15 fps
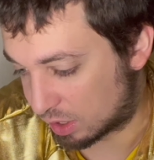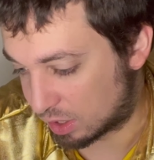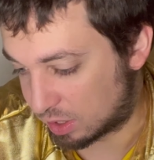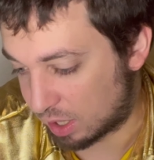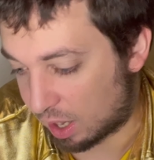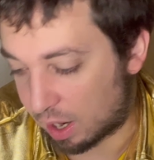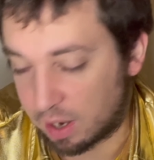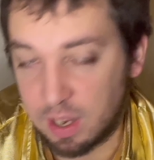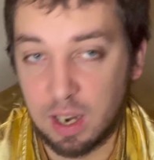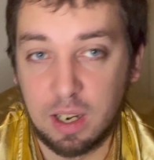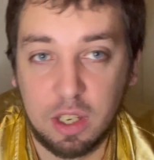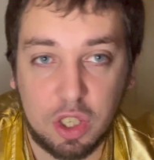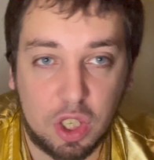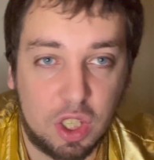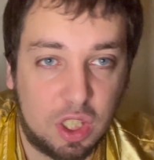ça sert à rien.
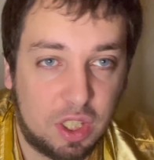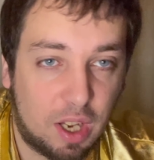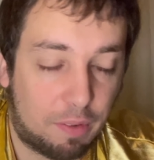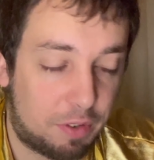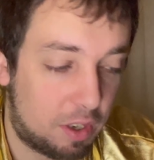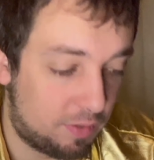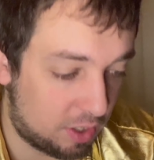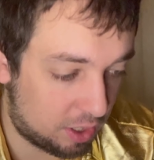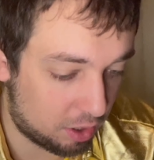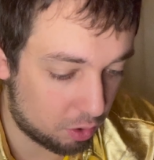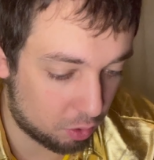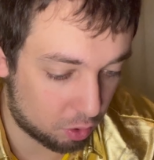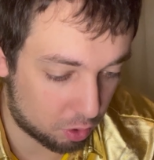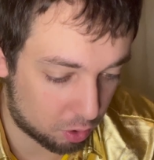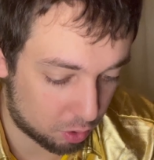J'ai déjà fait une
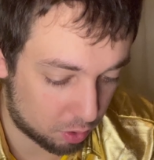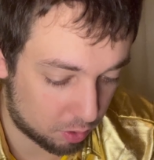vidéo